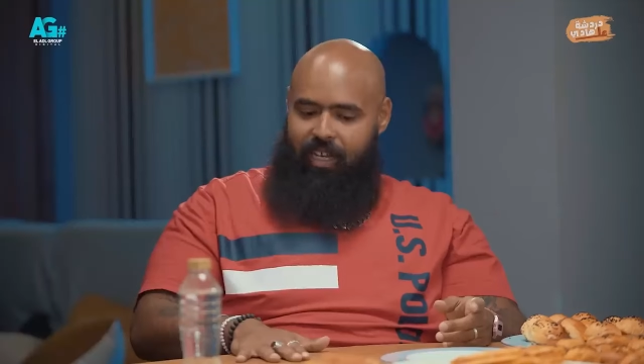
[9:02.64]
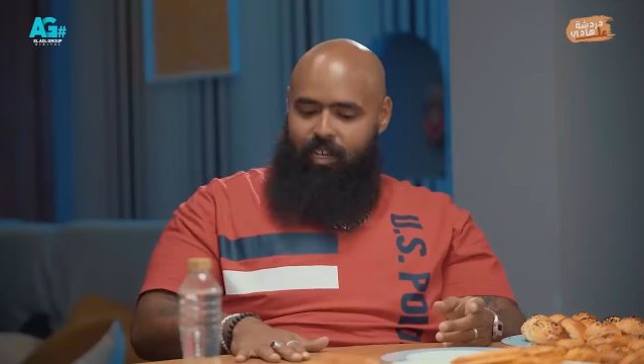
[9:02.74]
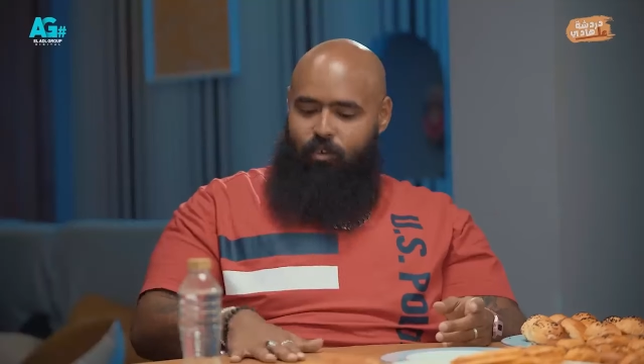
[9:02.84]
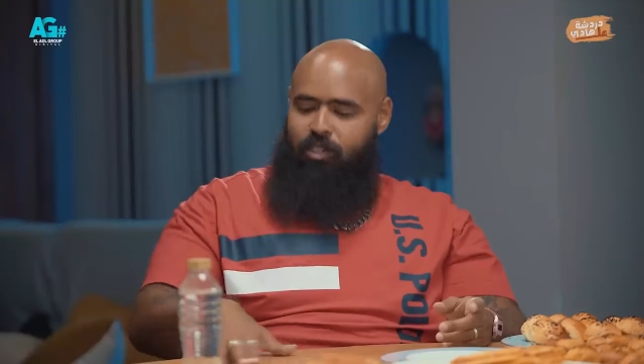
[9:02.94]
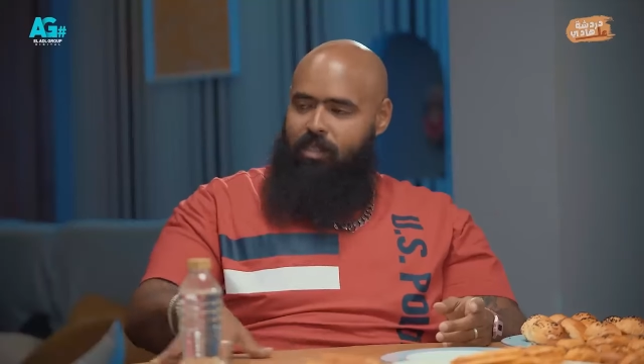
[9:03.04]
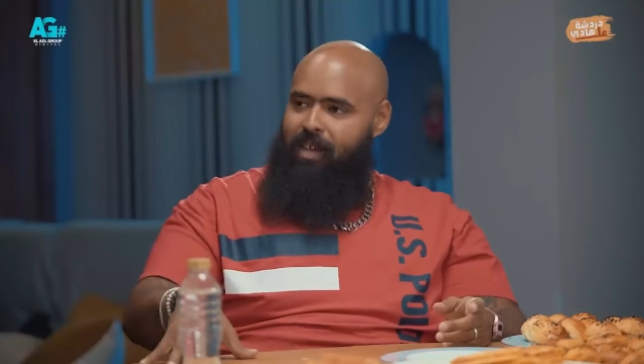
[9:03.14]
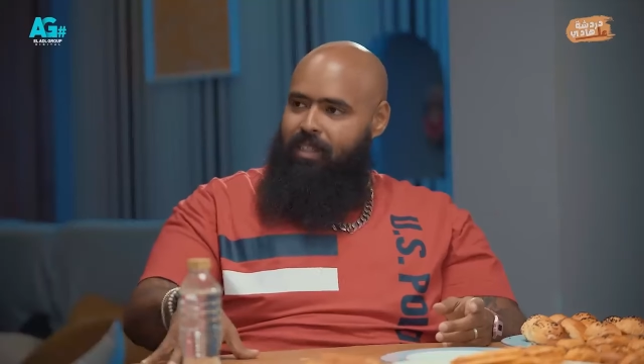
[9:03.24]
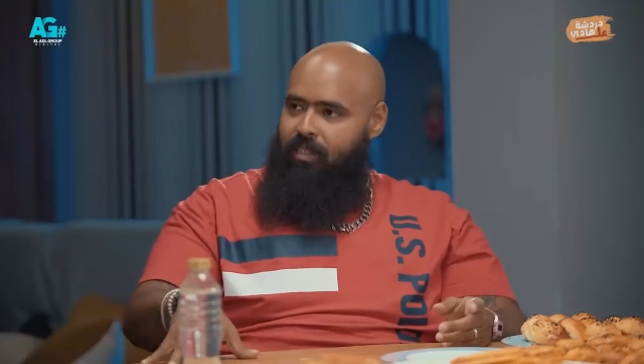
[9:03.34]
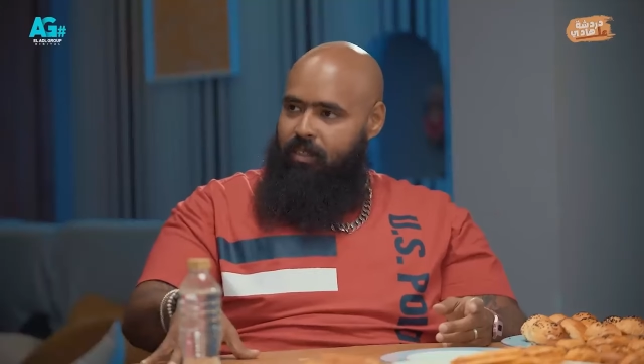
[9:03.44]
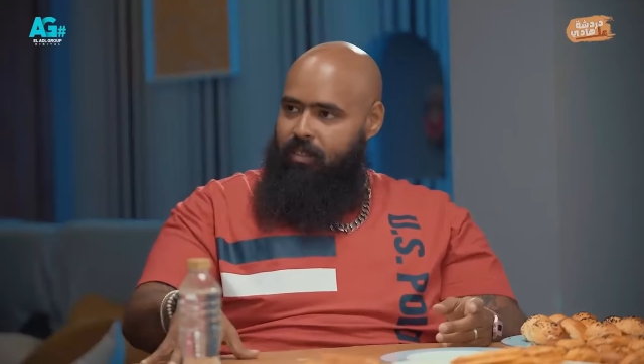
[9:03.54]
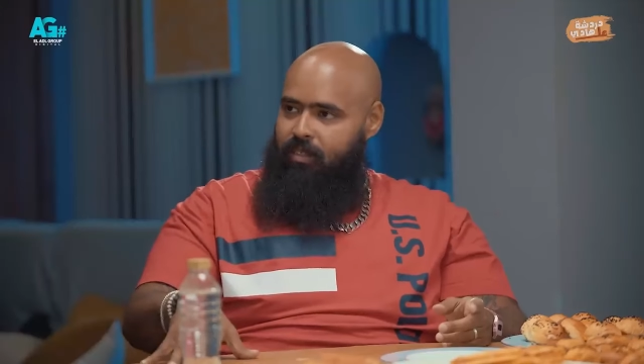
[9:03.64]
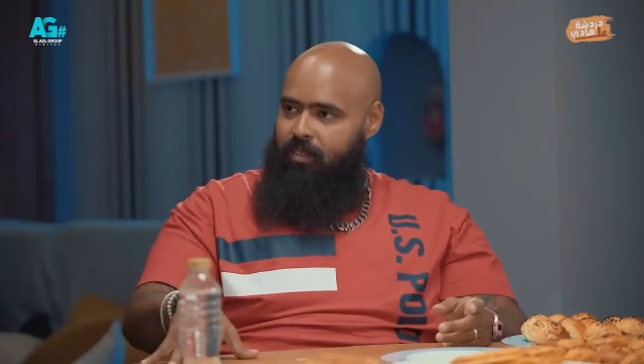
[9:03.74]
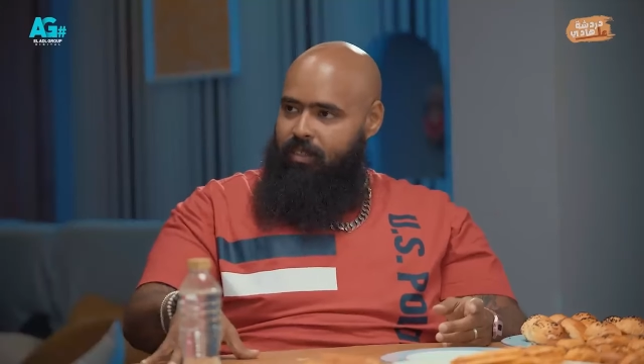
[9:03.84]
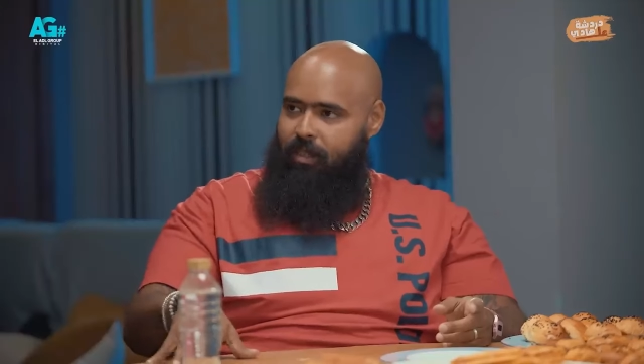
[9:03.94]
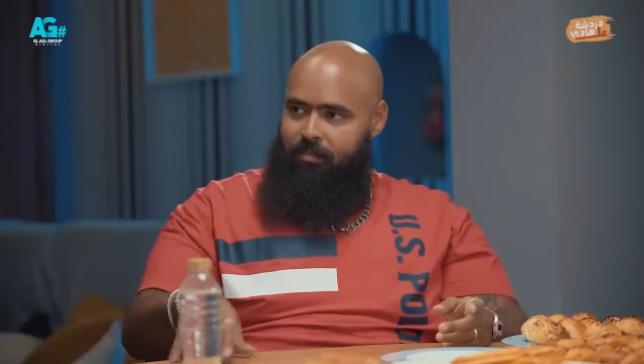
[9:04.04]
انا انا اون ديماند
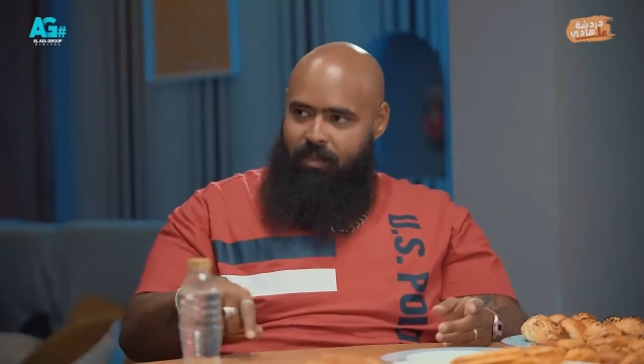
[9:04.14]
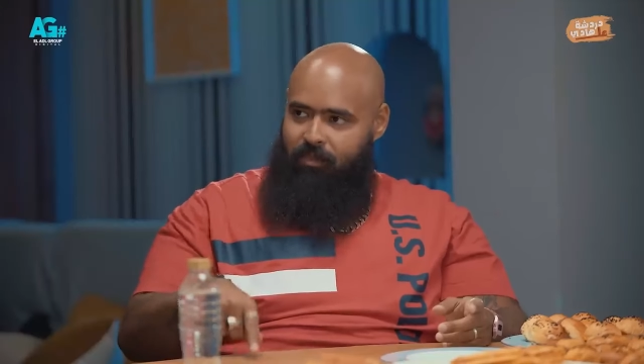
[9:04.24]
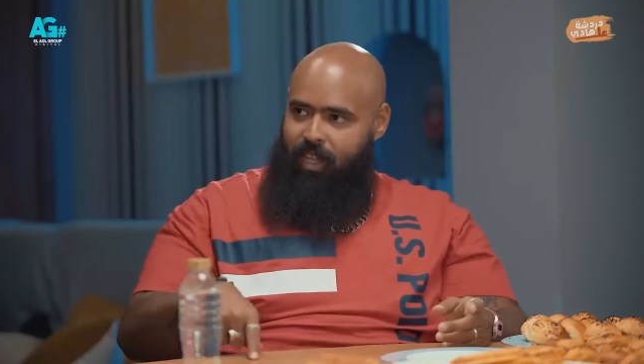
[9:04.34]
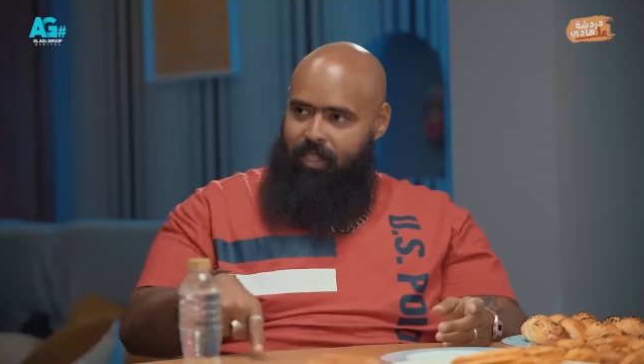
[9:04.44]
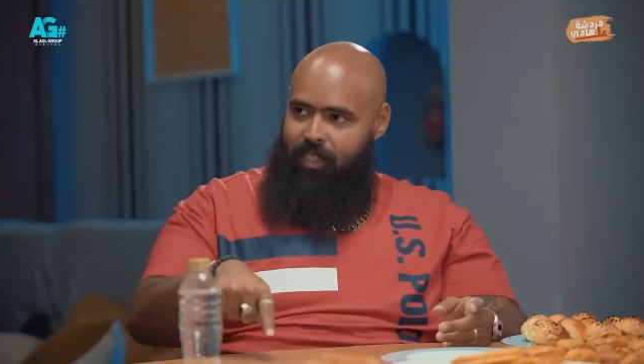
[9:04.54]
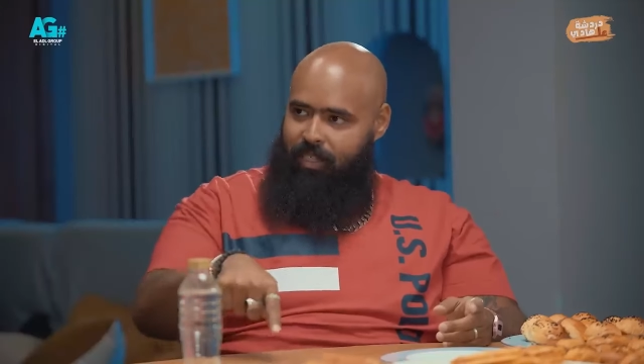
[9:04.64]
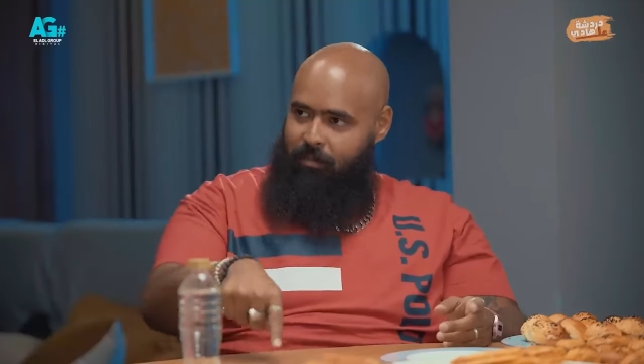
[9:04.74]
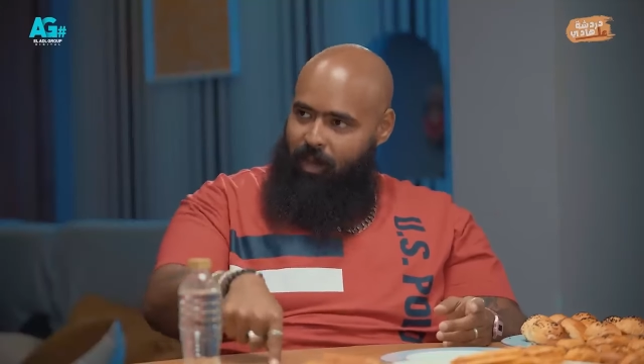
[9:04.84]
انت بتفتح بتكتب